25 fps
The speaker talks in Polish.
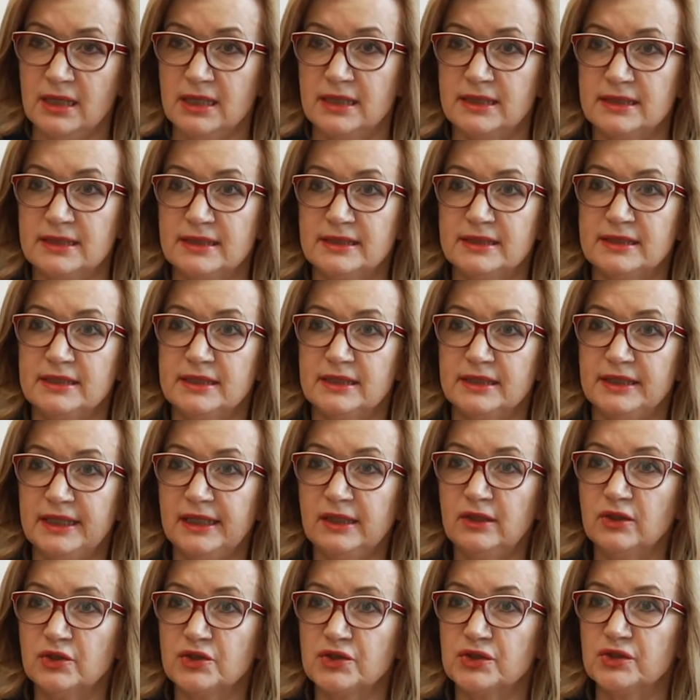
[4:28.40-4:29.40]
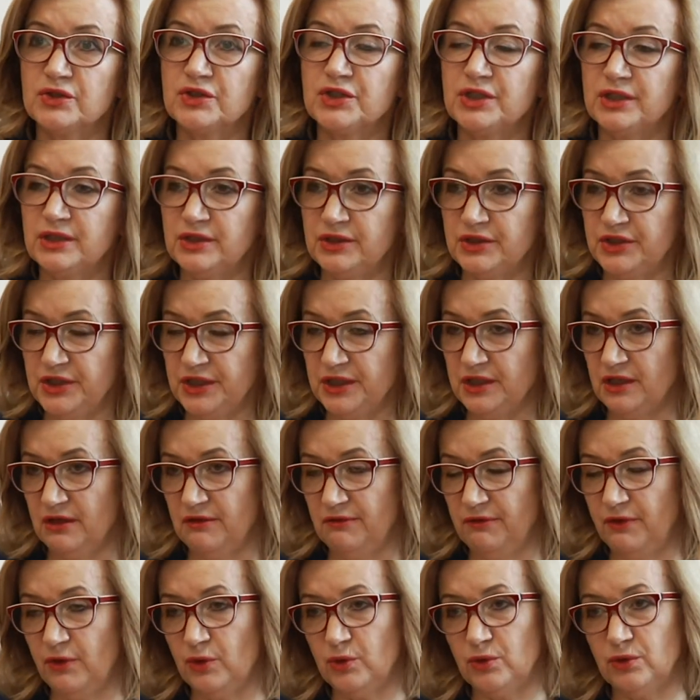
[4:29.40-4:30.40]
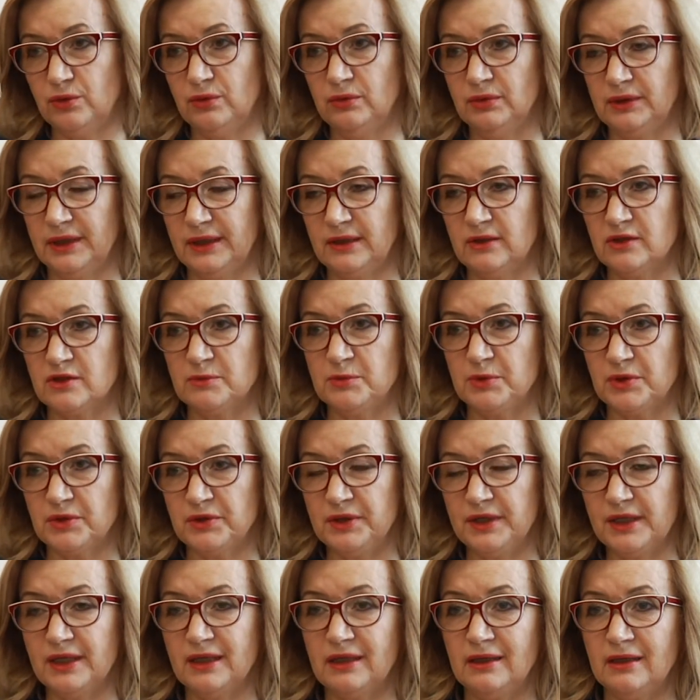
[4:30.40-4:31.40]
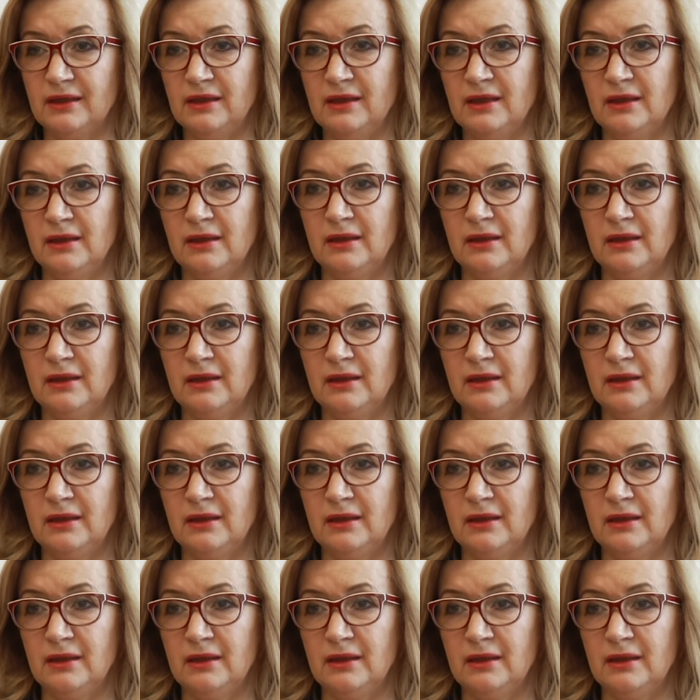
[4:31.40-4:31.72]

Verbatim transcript: z tego, co się dzieje wokół tego zbiornika,